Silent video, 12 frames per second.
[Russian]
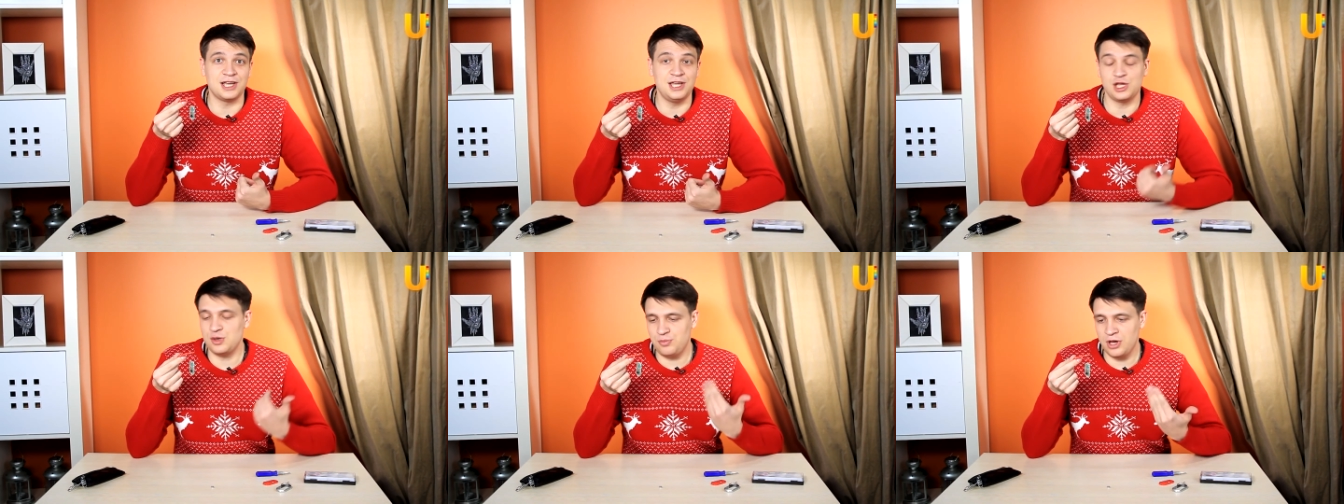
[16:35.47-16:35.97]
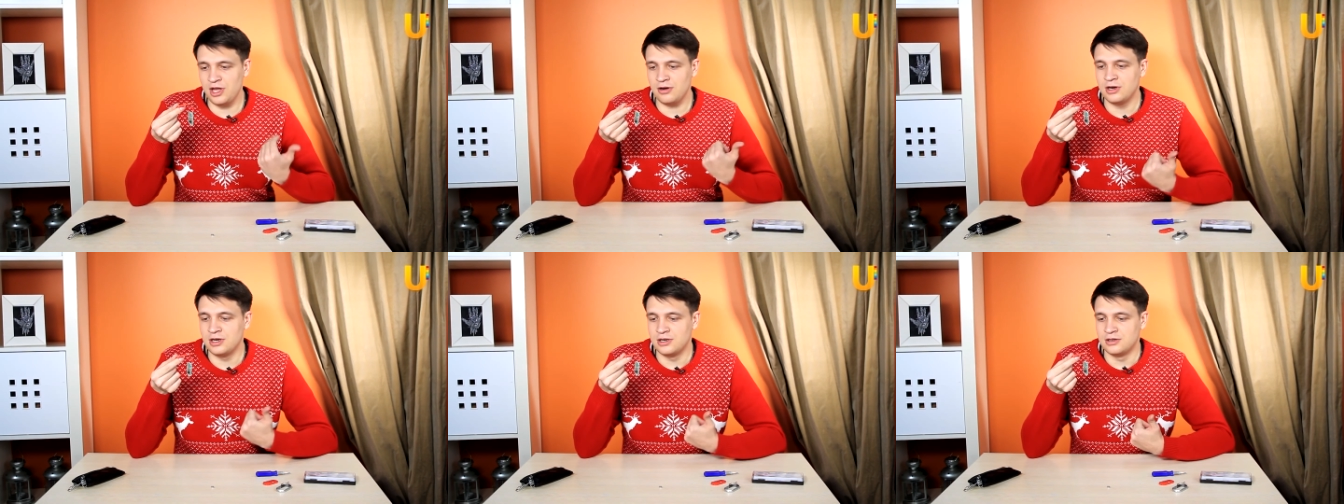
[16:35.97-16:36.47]
И теперь
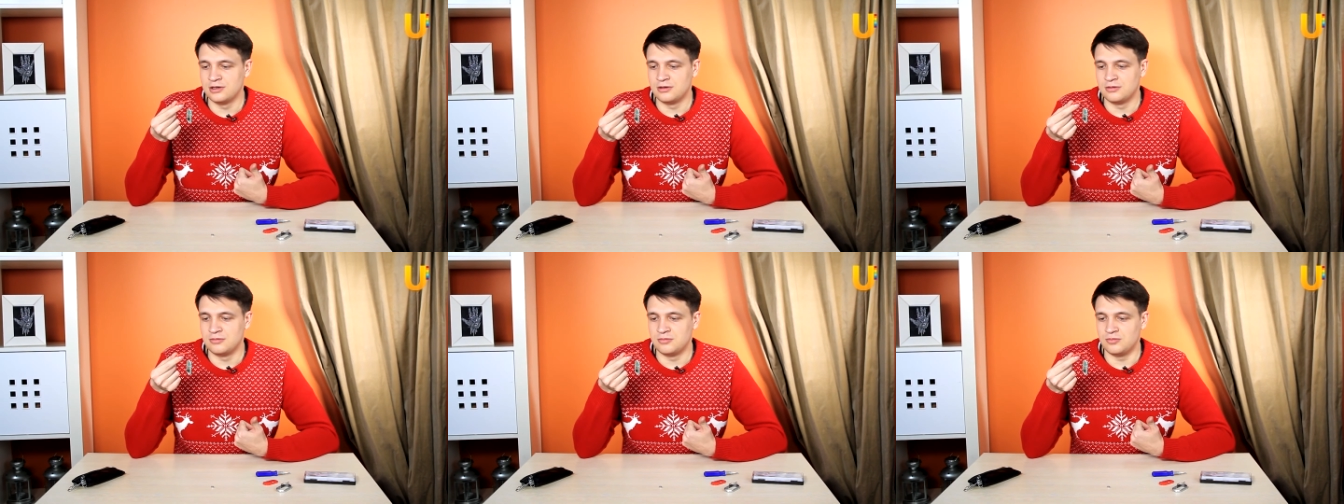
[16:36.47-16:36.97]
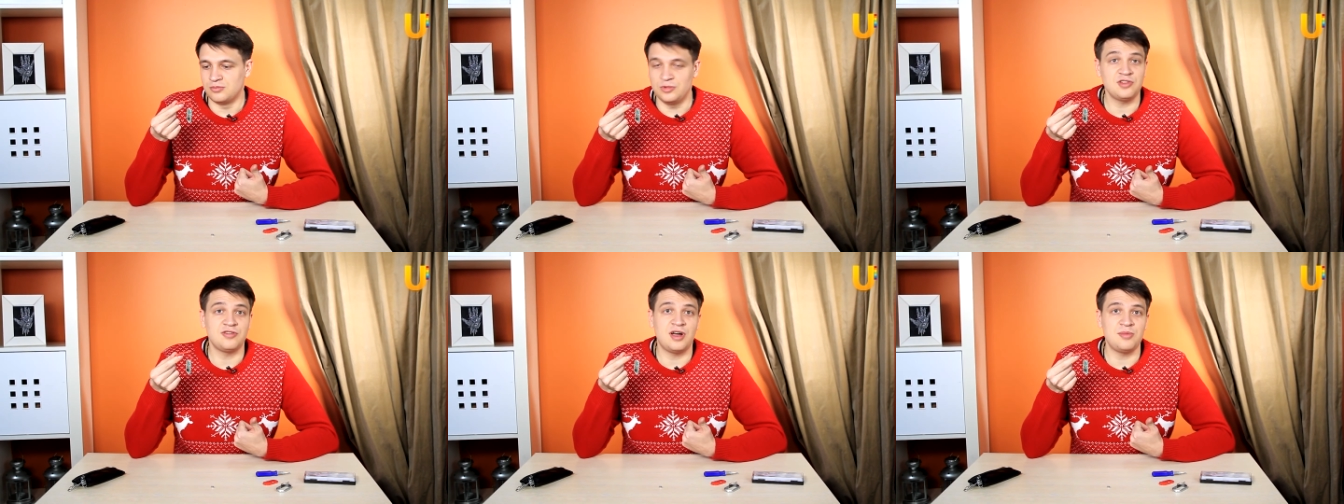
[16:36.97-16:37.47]
мы
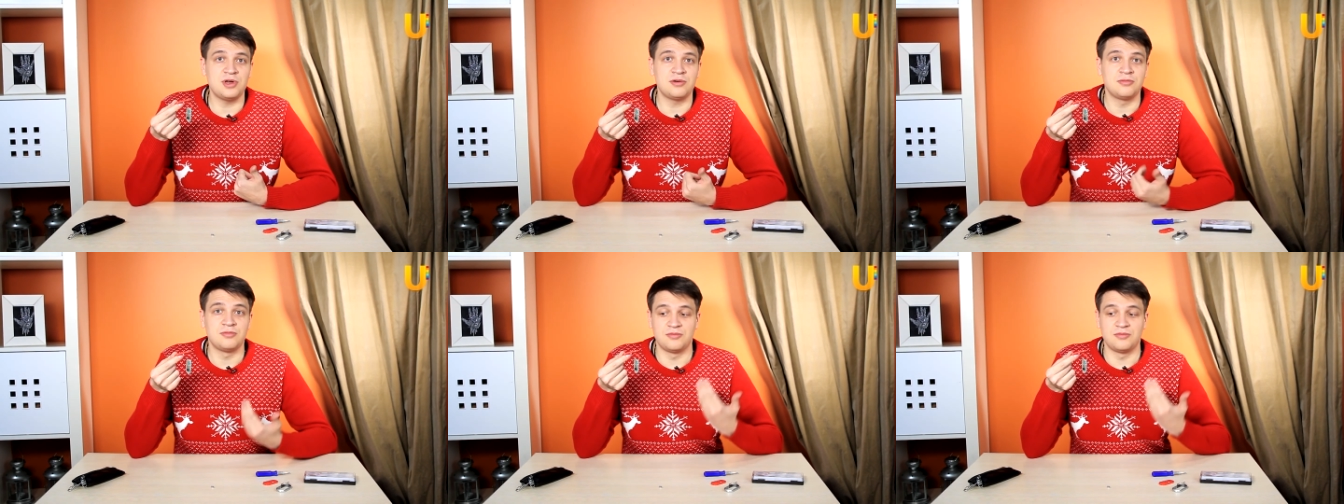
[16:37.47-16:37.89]
с вами